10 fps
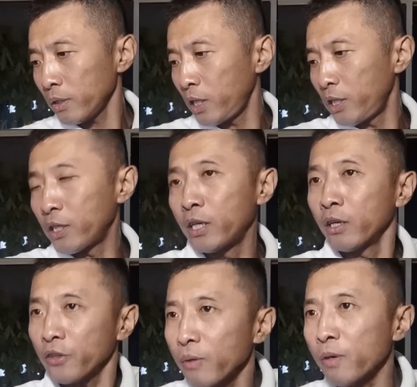体
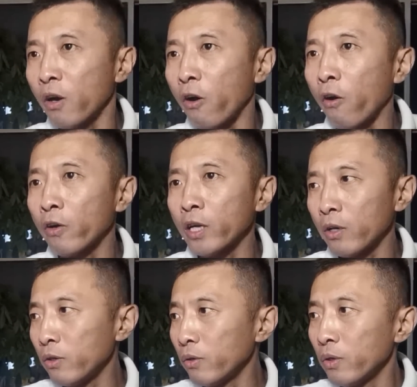格那么好，然
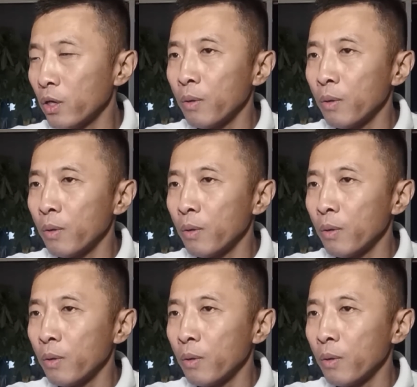后不